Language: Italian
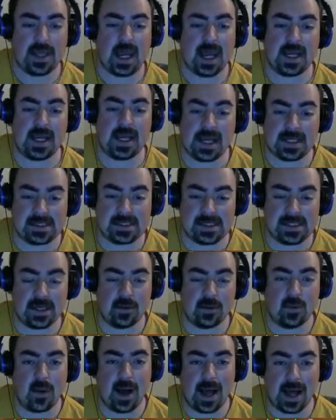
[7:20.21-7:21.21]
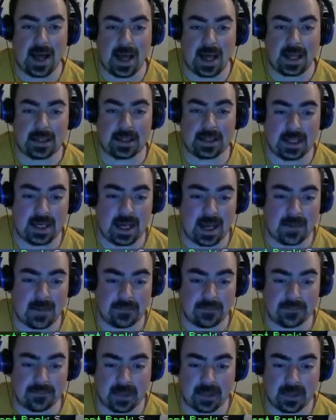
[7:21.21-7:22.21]
ragazzi qua
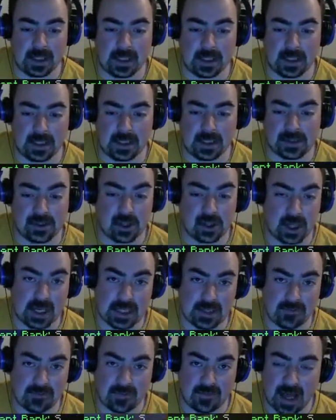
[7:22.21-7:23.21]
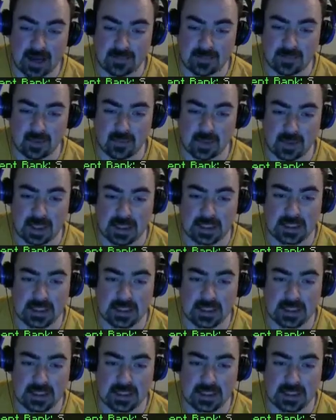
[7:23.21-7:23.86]
nella eh, zona di farm quindi